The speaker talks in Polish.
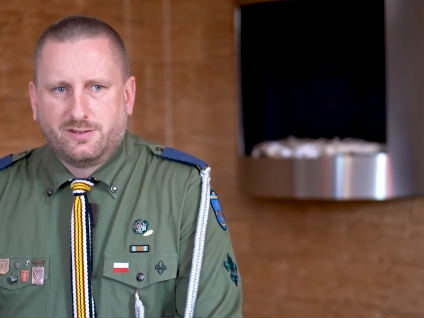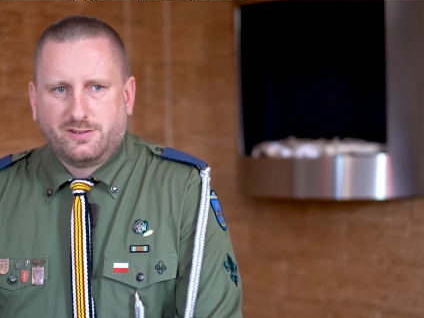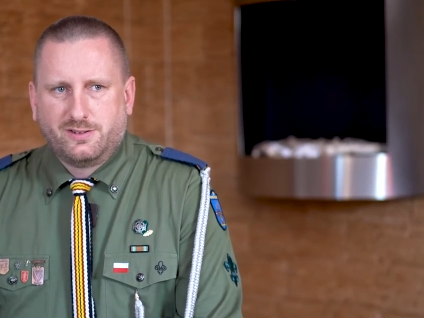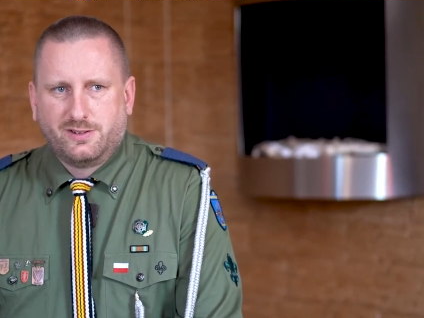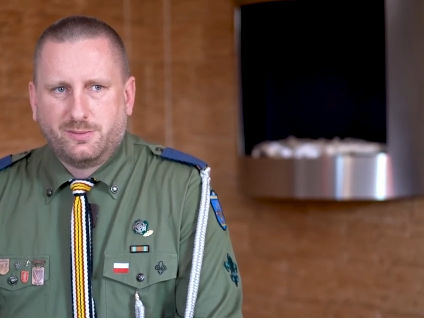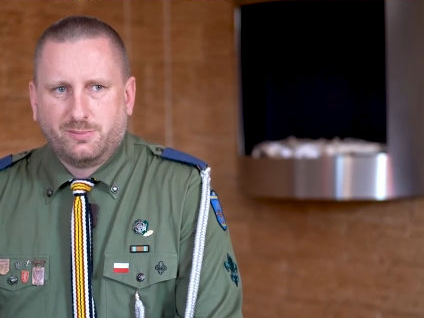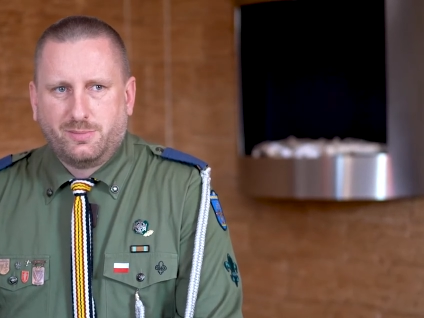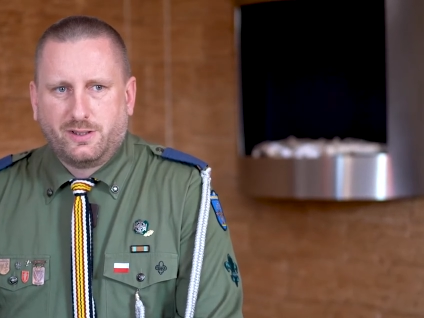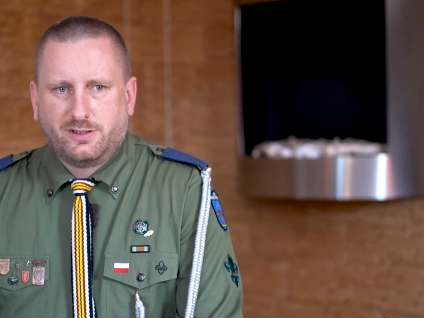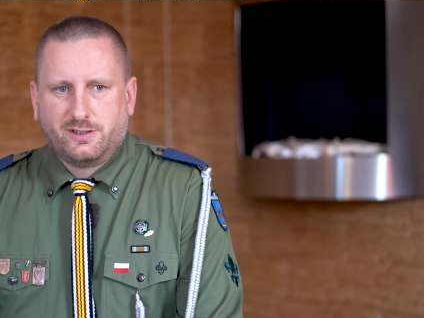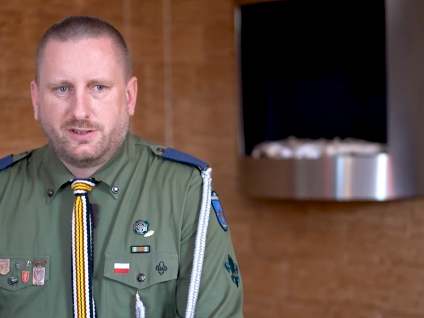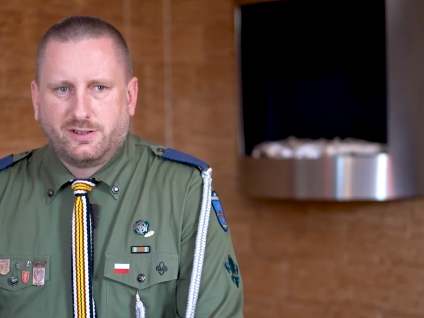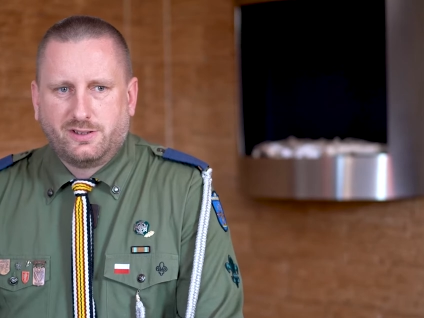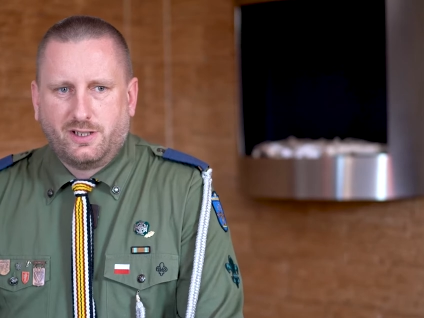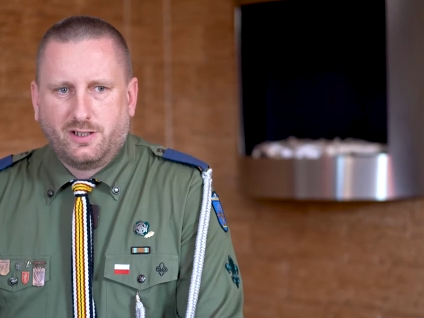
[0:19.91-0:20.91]

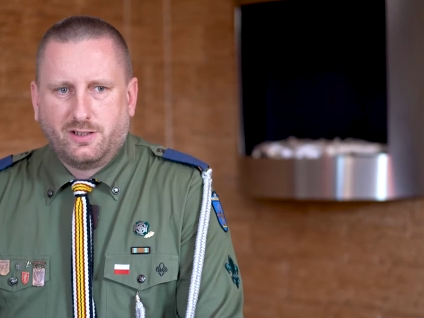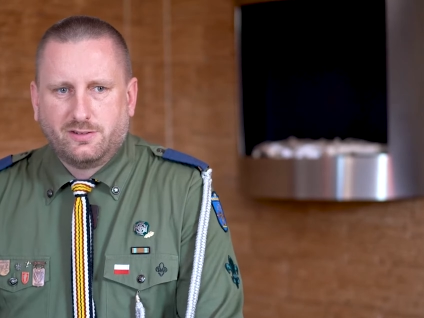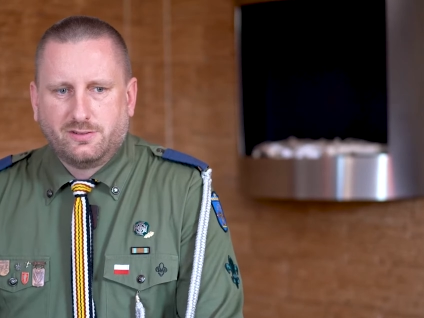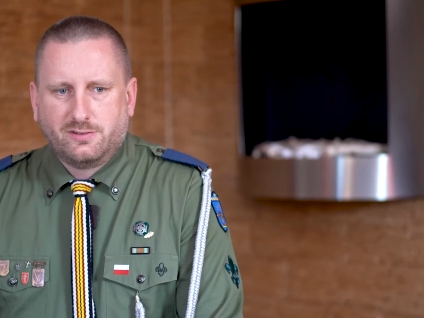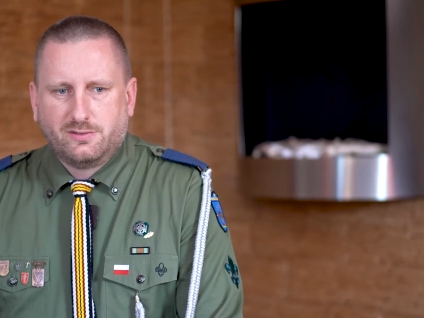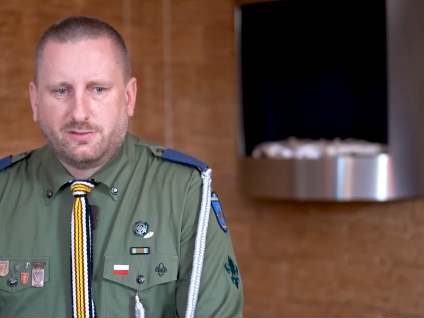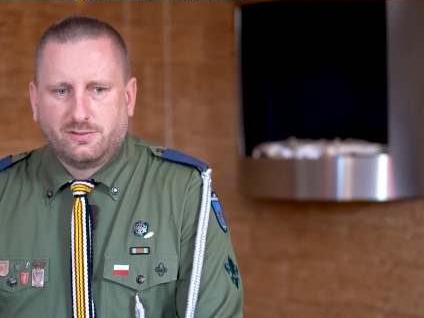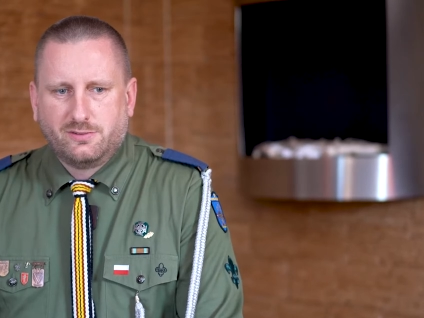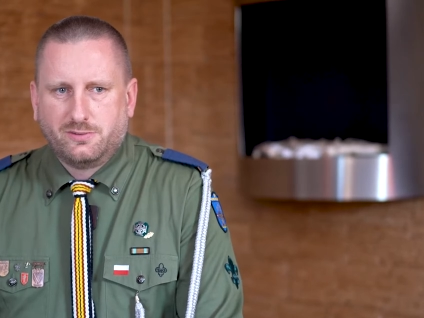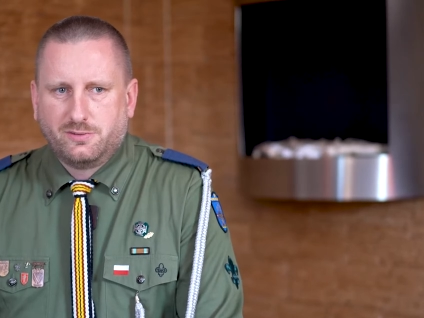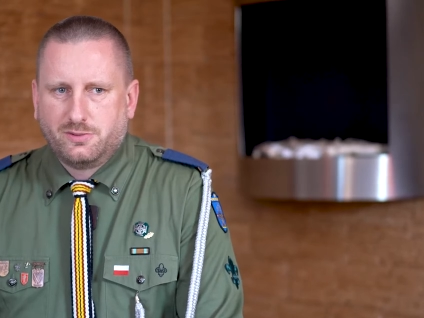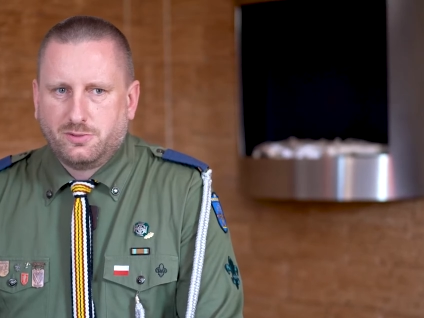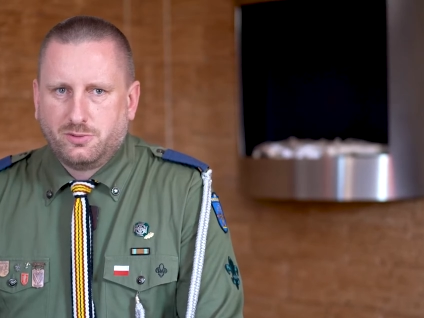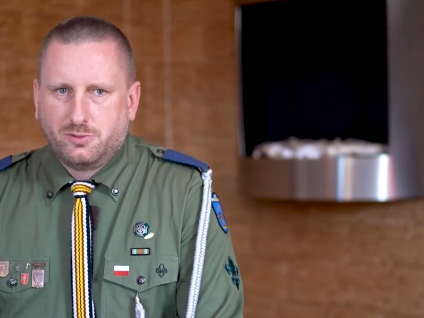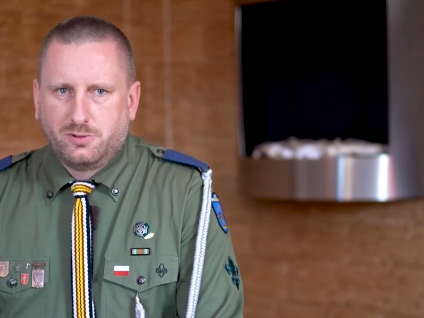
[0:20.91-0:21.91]
sympatyczna. No,
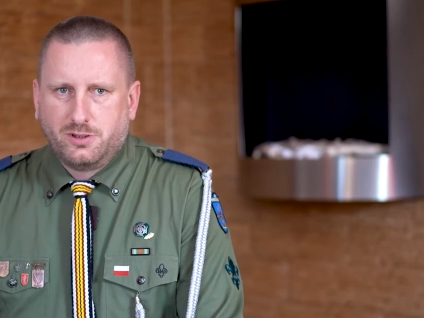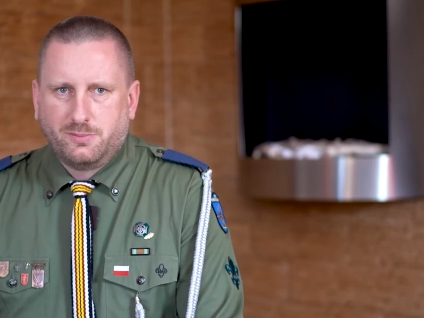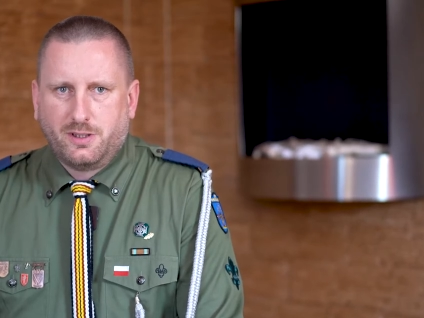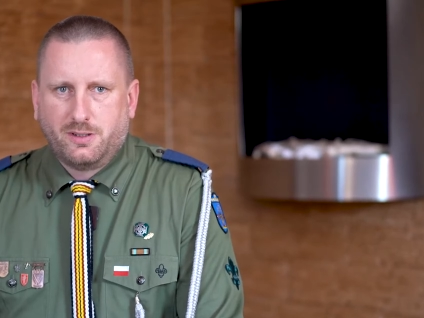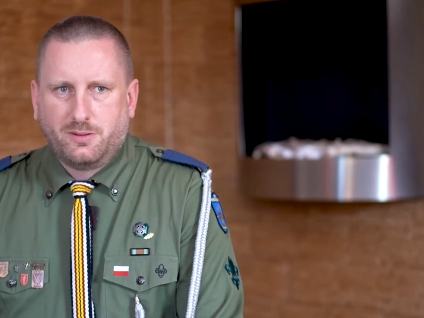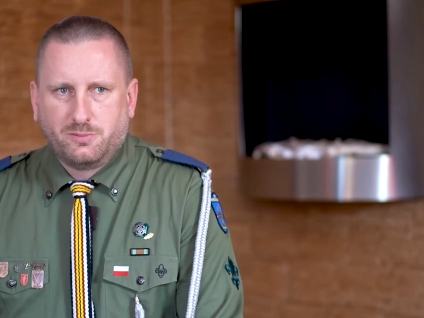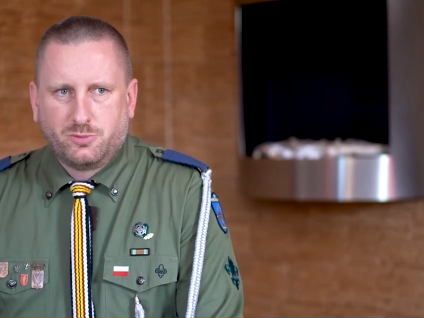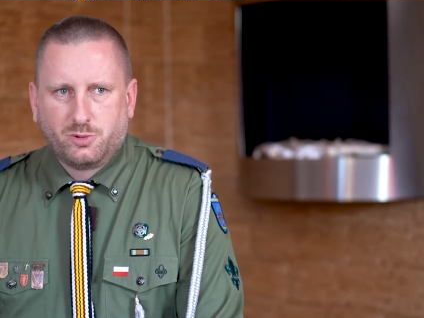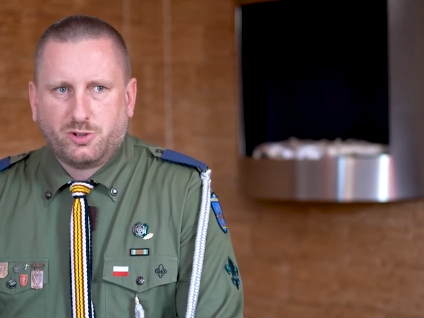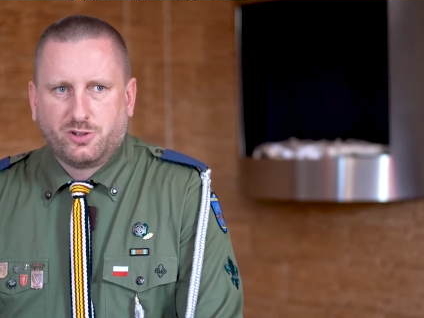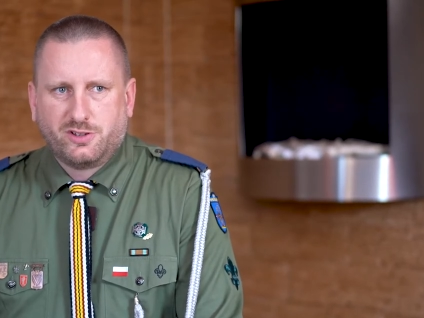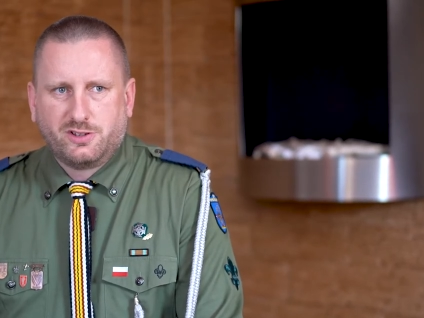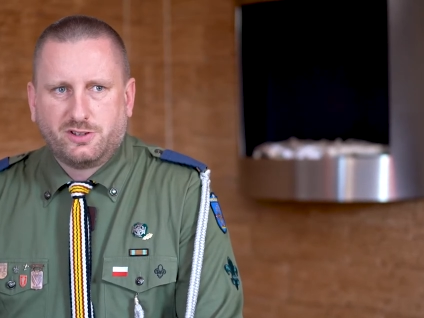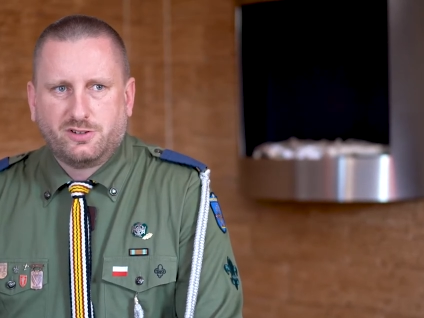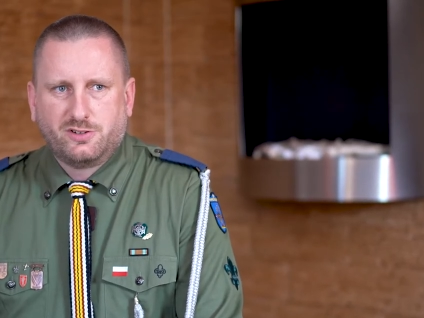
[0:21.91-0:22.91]
nie miałem dużo
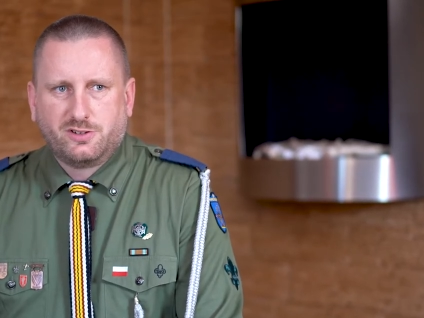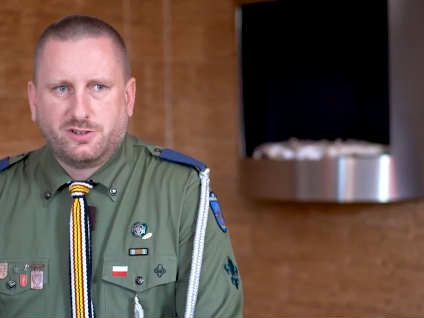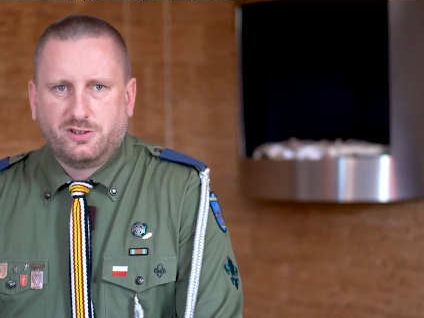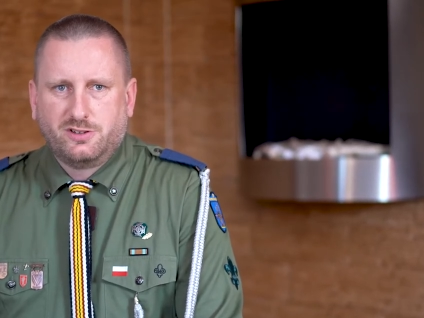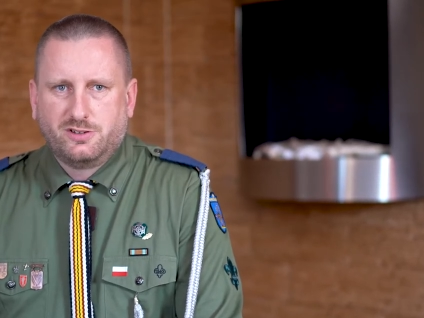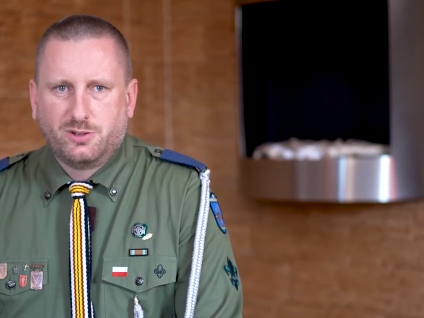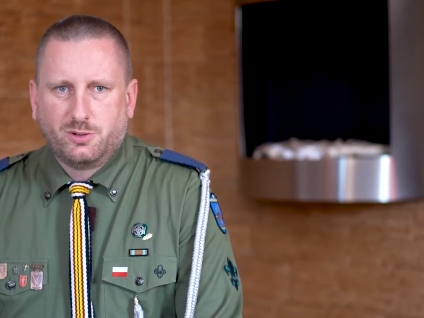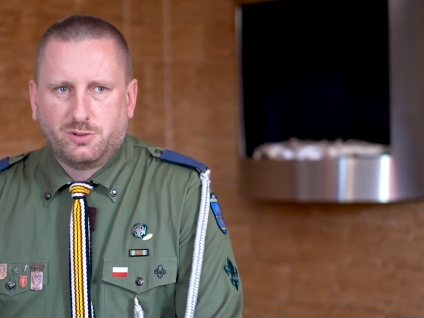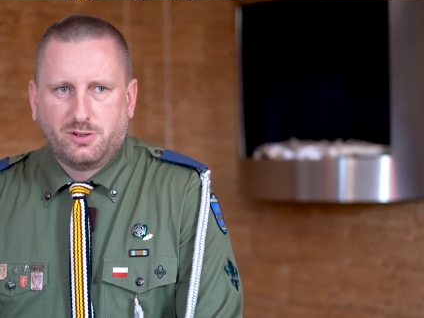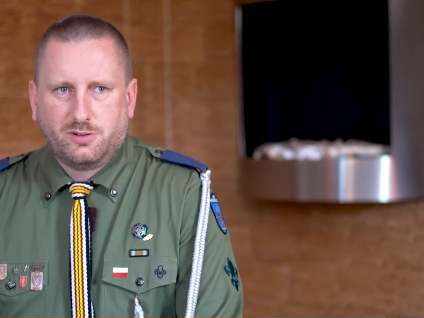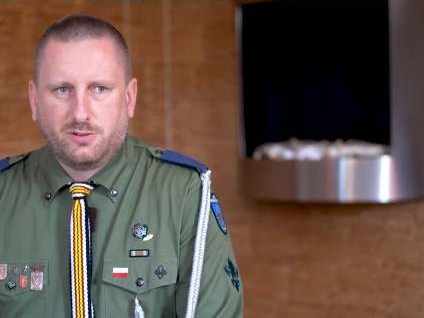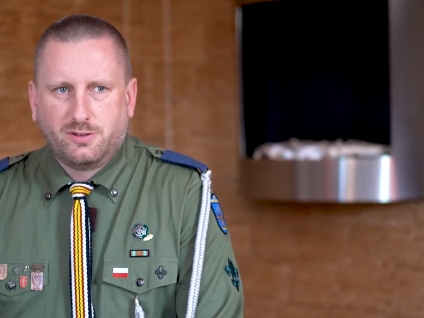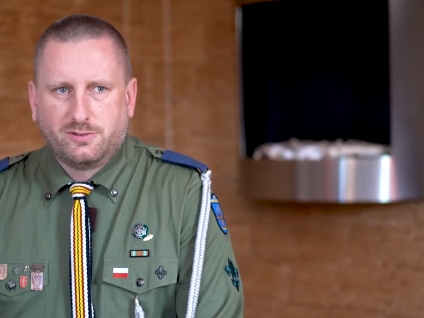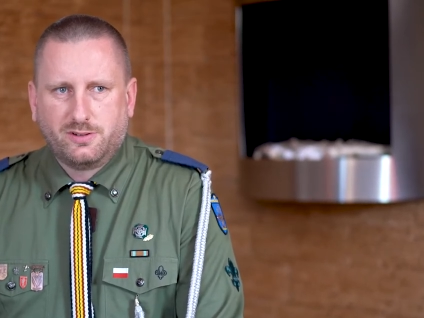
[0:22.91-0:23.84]
styczności z druhną,